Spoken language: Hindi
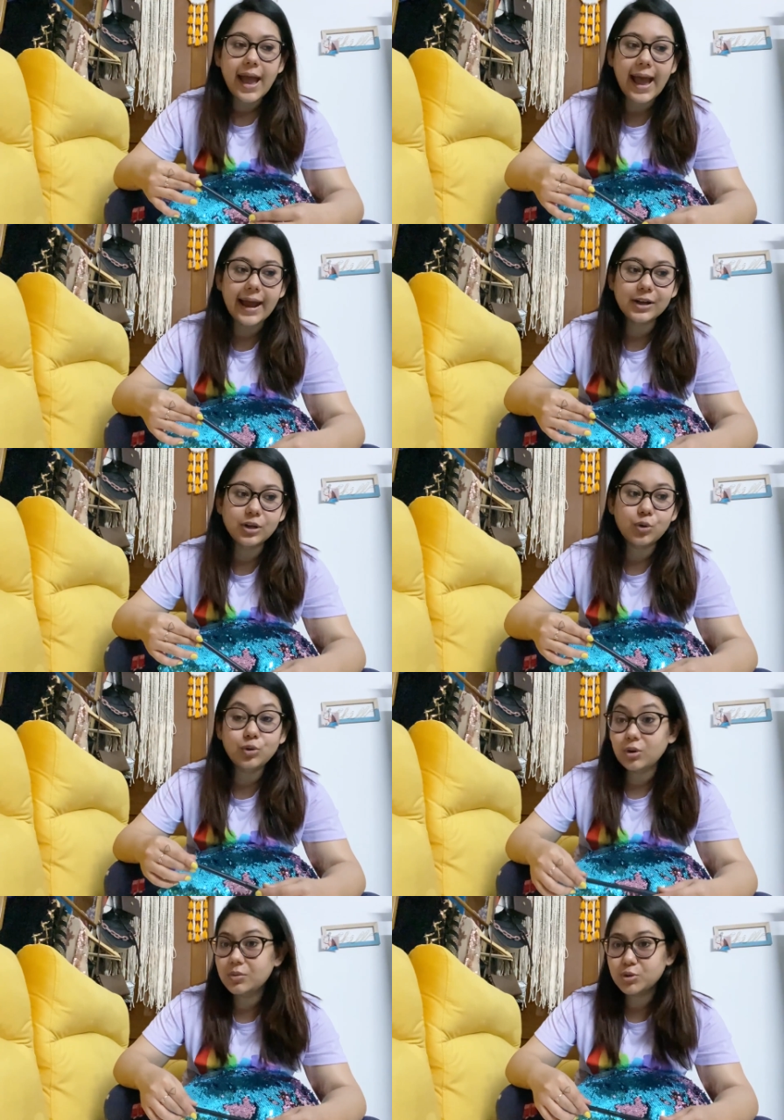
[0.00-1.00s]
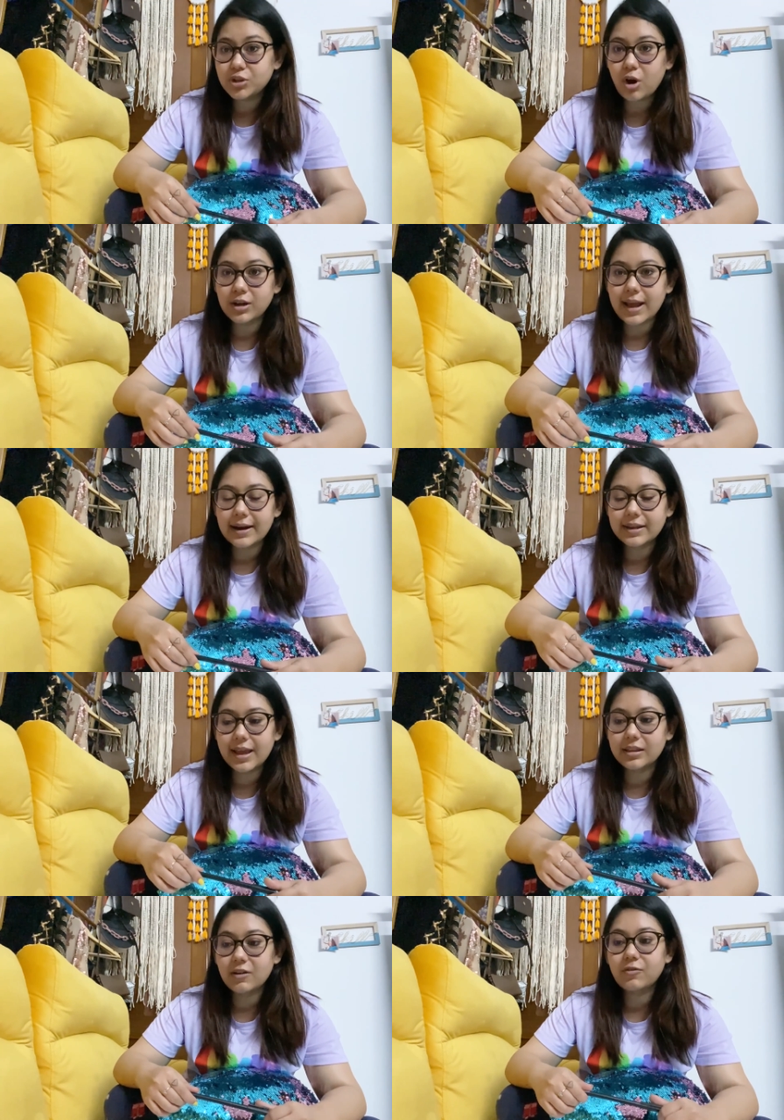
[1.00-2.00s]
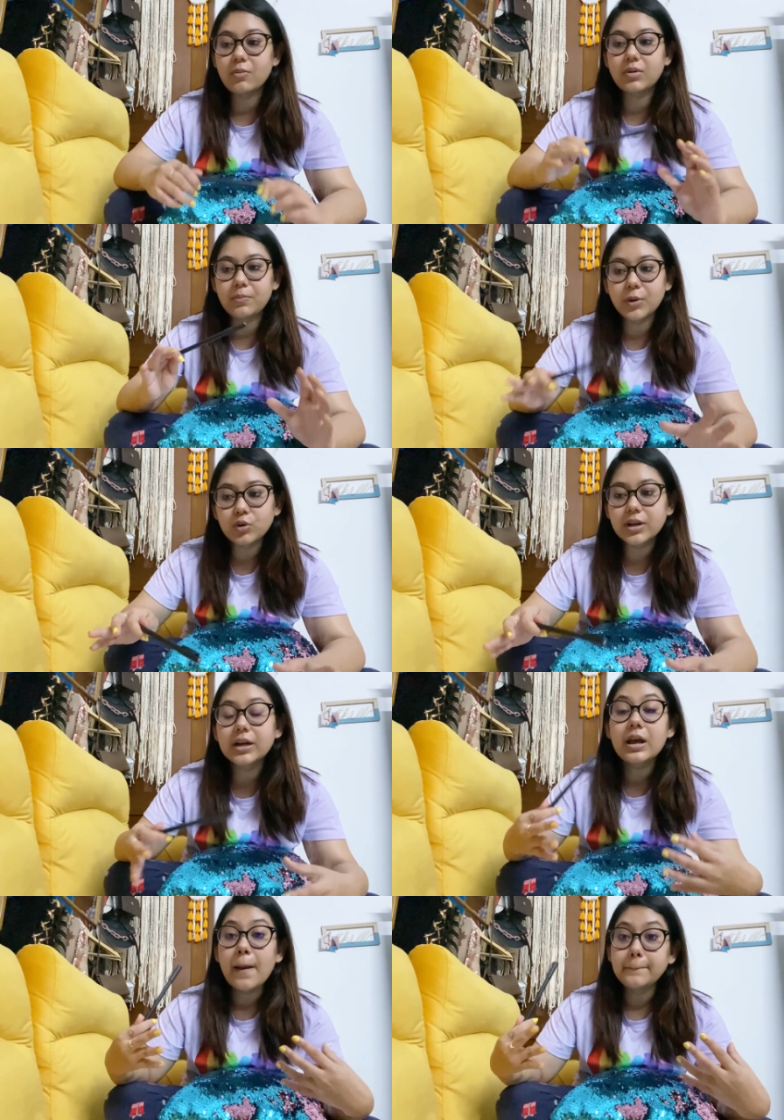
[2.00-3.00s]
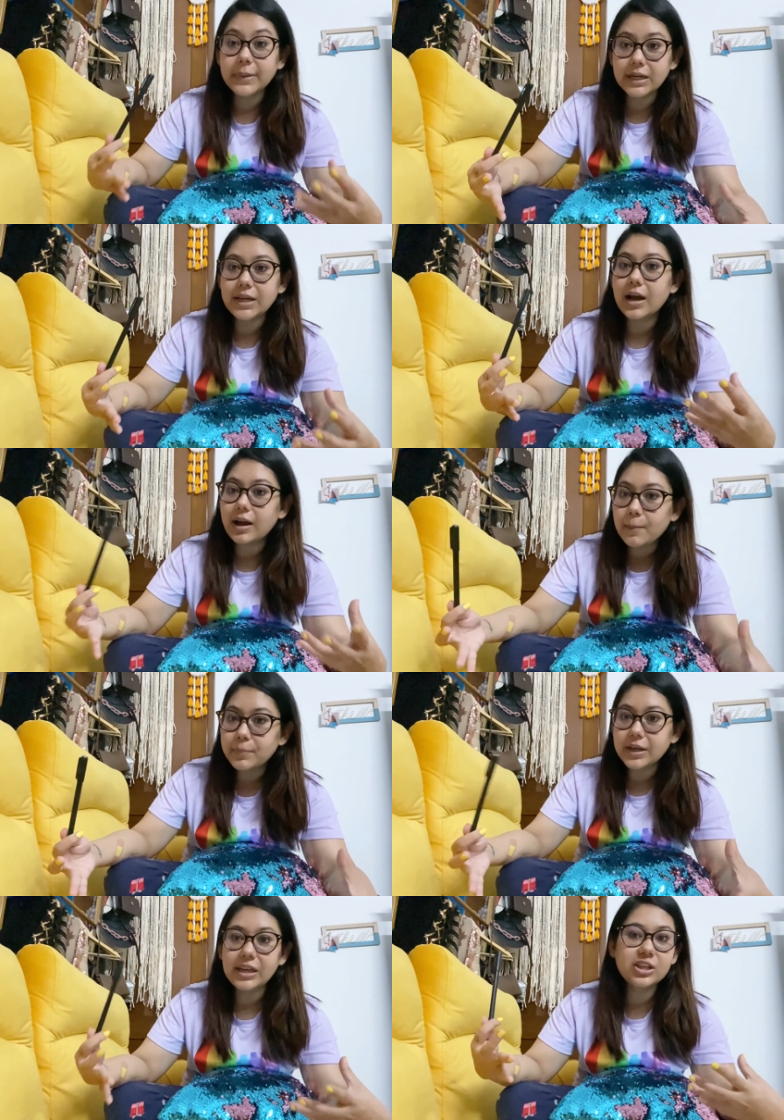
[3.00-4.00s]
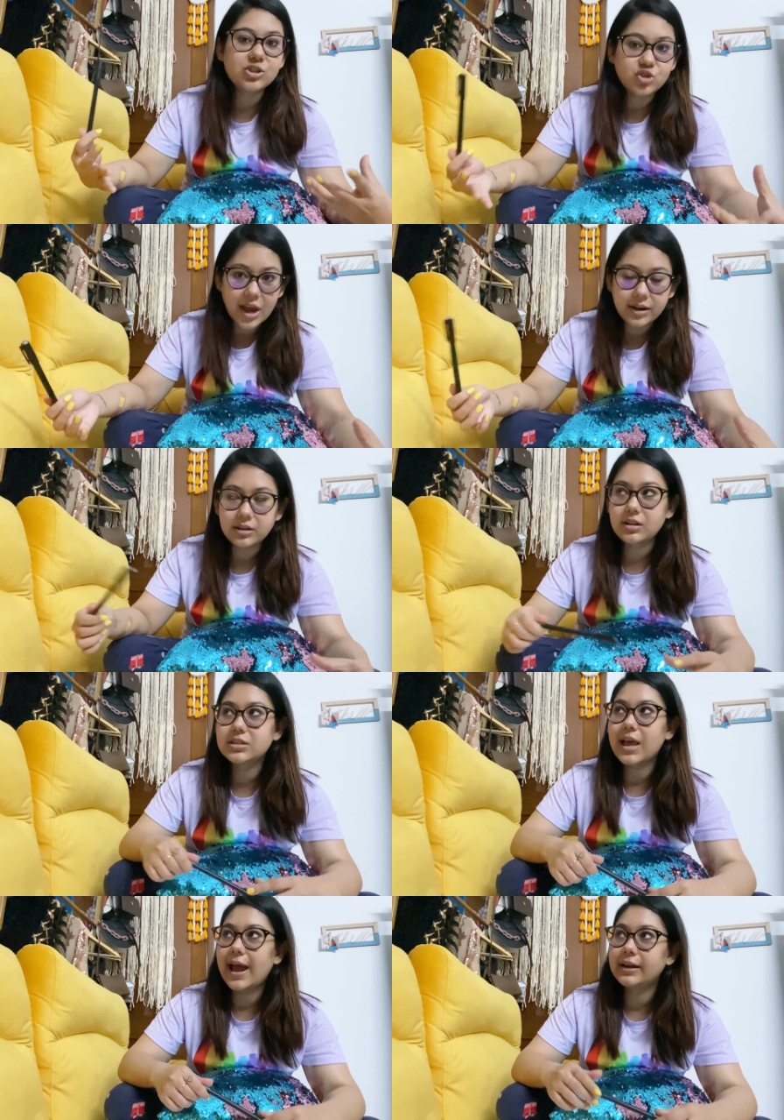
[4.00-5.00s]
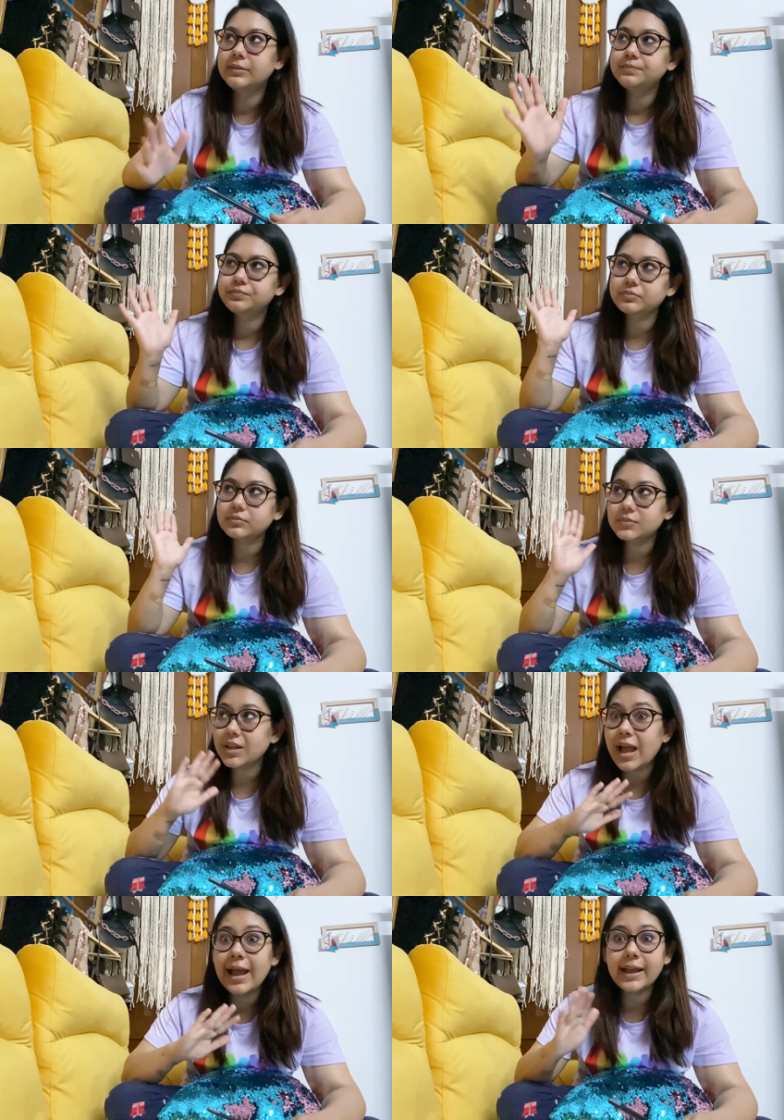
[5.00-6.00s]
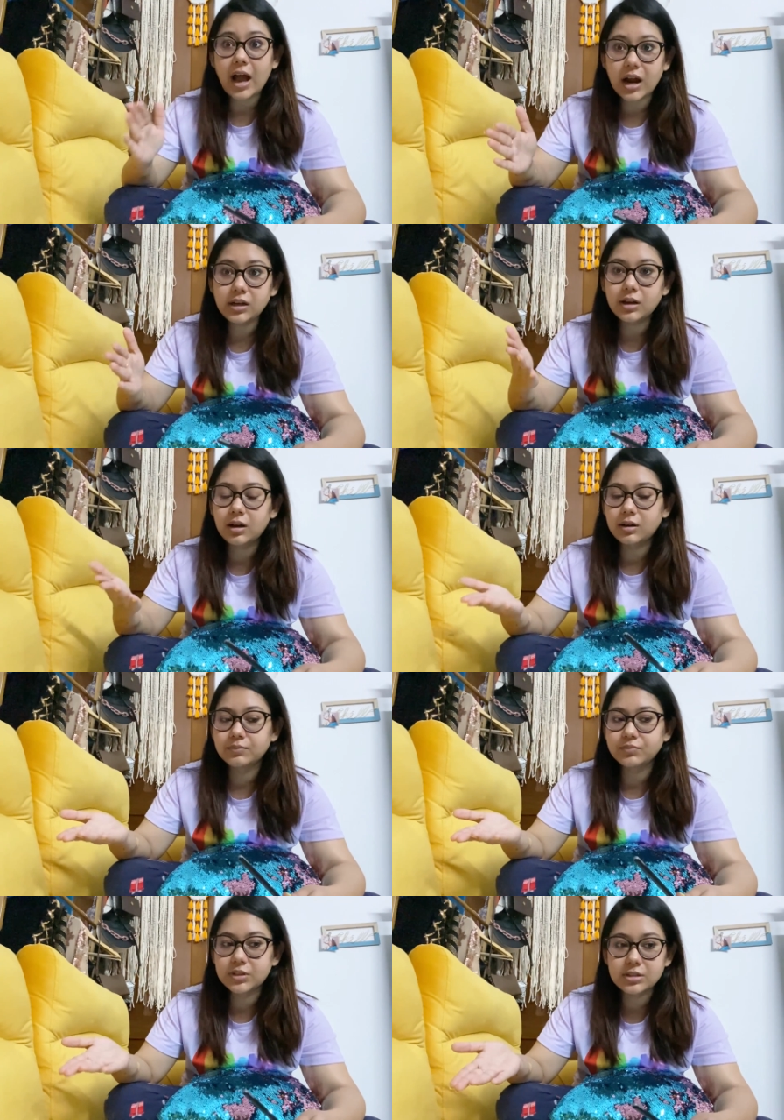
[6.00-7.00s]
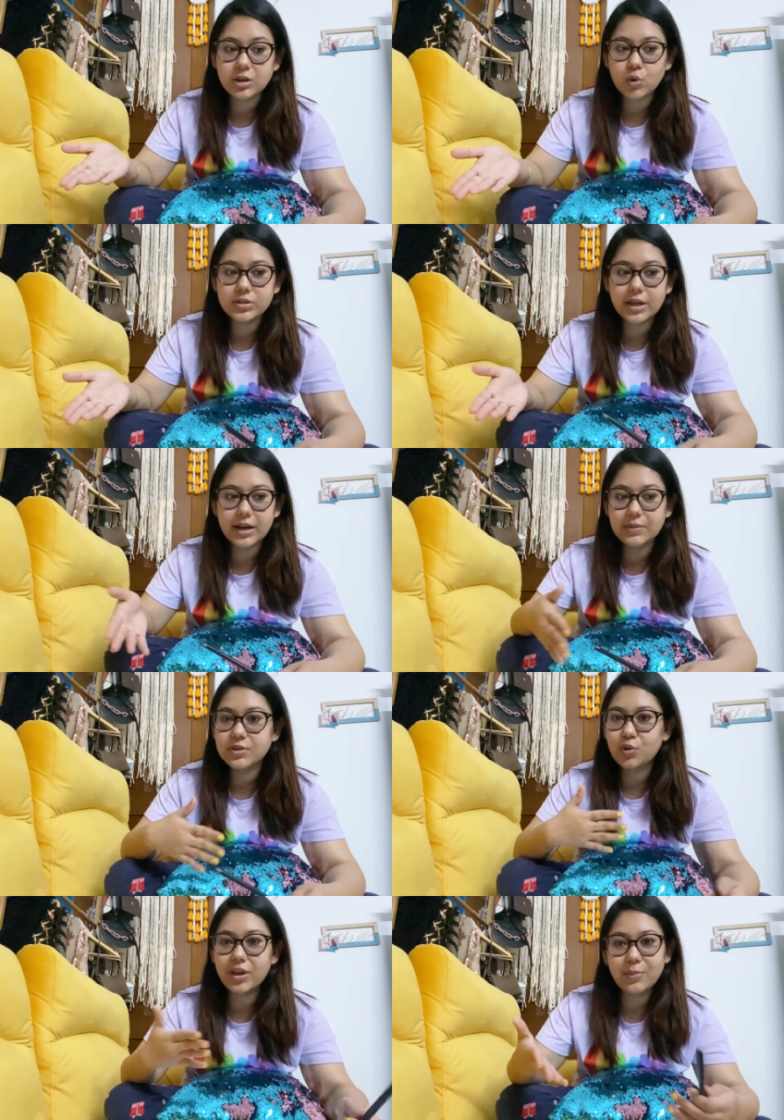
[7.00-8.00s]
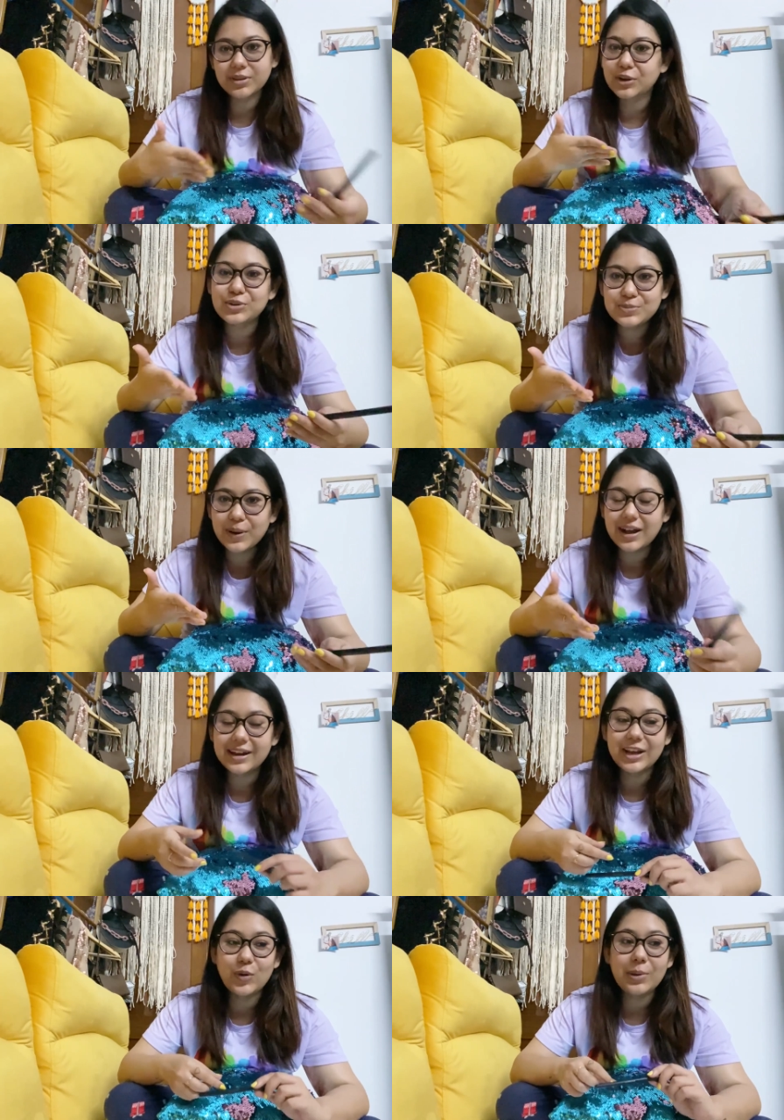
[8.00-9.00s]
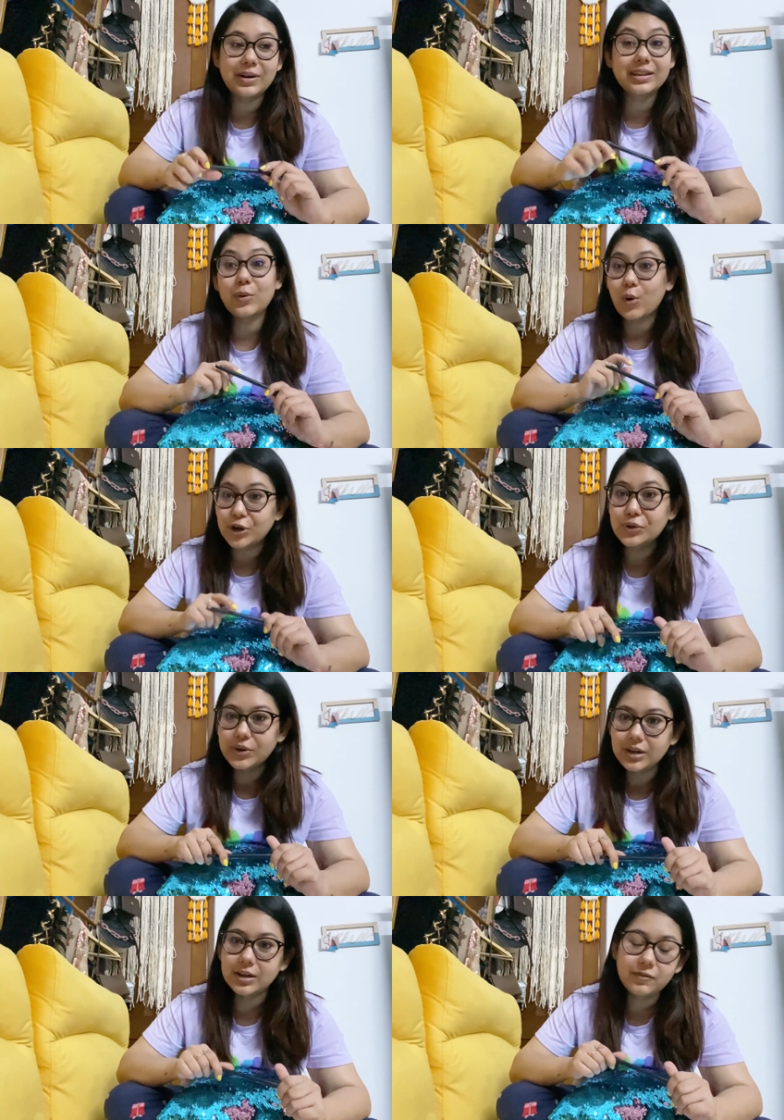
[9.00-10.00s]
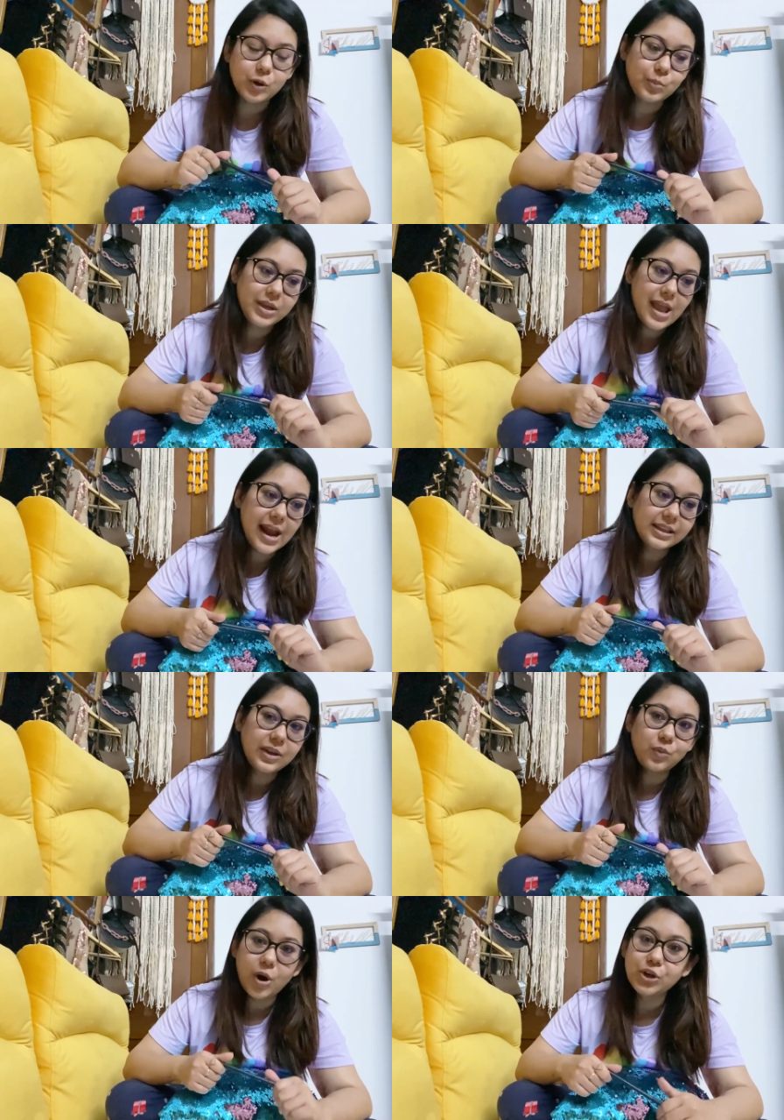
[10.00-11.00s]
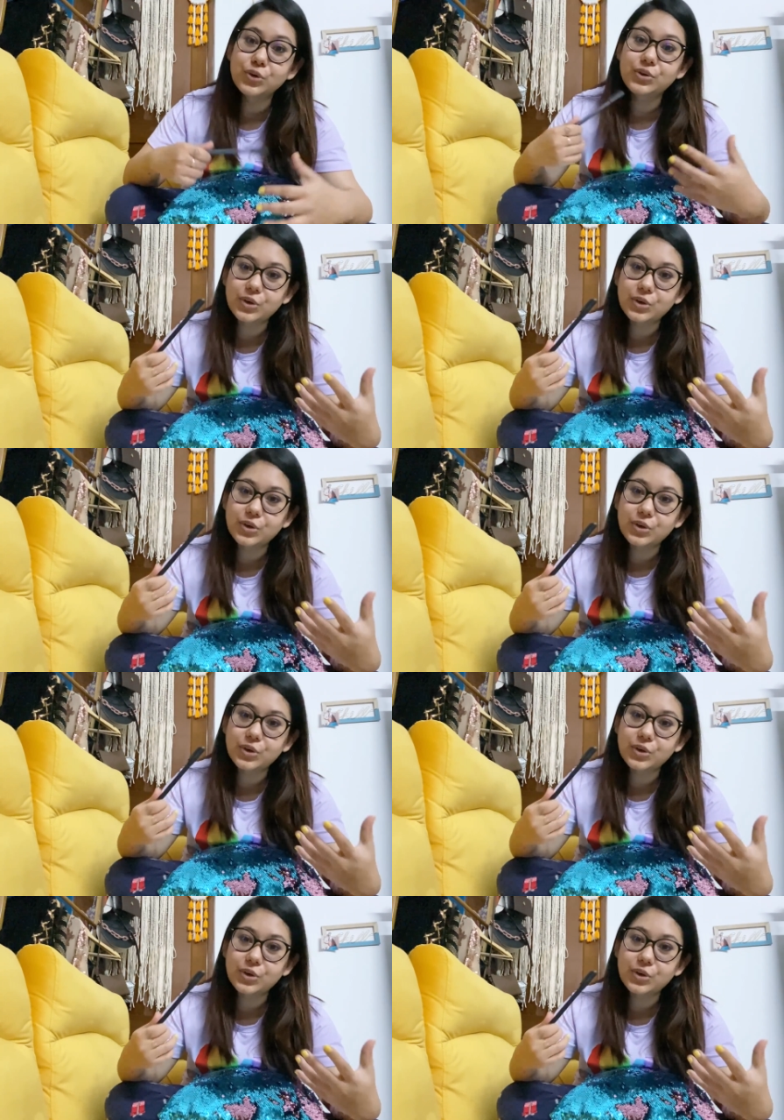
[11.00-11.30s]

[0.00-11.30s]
एंड उन्होंने मुझे कॉन्टैक्ट किया देर फ्रॉम रेप्यूटेड मीडिया कंपनीज चैनल्स एंड आई कांट डिस्क्लोज देयर नेम्स क्योंकि अभी तक कुछ पक्का नहीं हुआ है बट दे वॉन्ट टू इंटरव्यू मी एंड दे वॉन्ट टू